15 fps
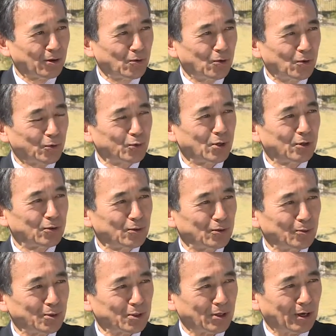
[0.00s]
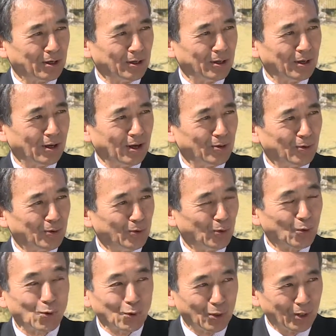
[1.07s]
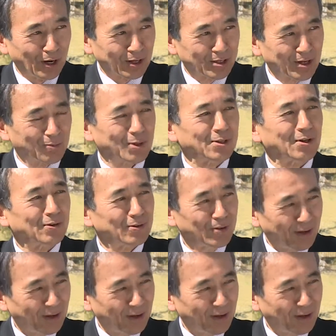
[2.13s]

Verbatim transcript: 結構お連れすると皆さんあの喜んでいらっしゃいましたです